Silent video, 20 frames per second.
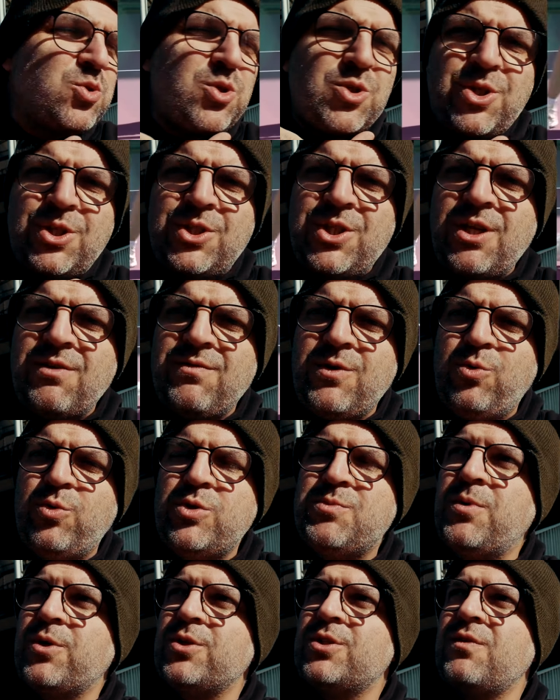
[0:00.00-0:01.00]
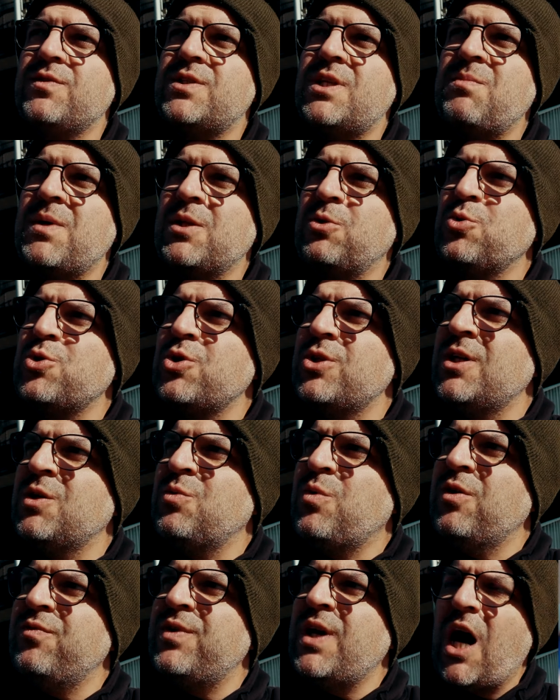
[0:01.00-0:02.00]
dużo się dzieje wokół sportowca i ma dużo na
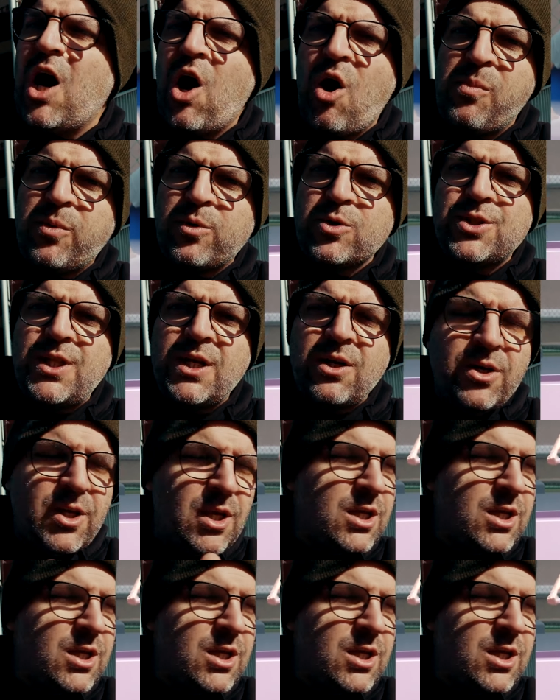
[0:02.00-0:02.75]
głowie, a oprócz tego